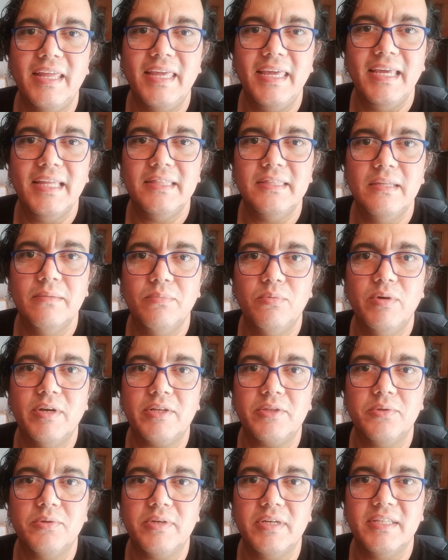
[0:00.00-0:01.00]
en este
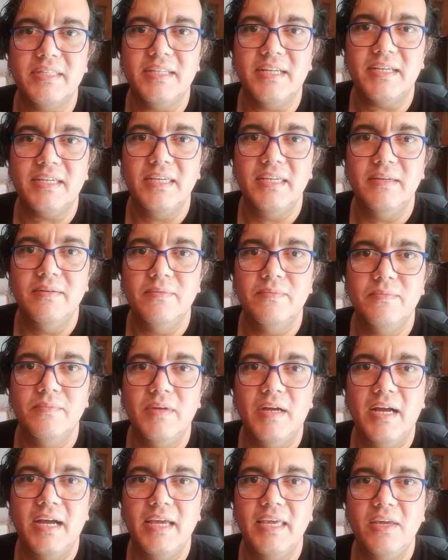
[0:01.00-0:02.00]
puerto que está aquí.
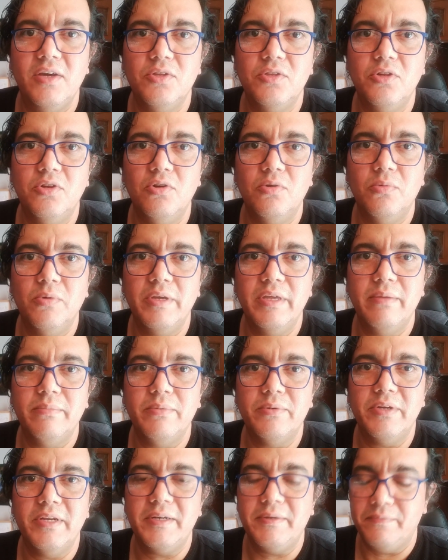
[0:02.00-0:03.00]
Ahí es donde lo voy a
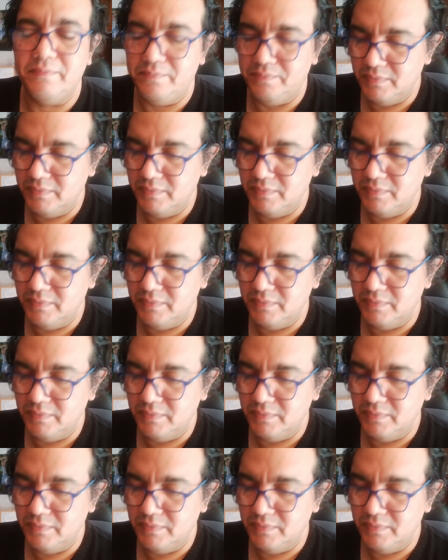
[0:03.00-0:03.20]
poner.